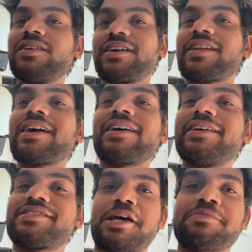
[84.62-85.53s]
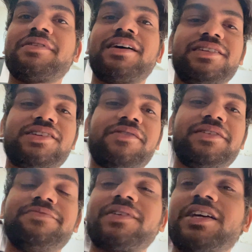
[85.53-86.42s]
लग रहा है कल हिसाब से बनाया था चावल
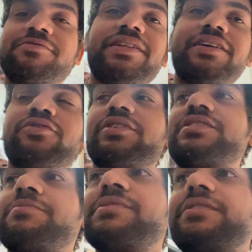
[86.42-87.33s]
आज बनी है रोटी सब्जी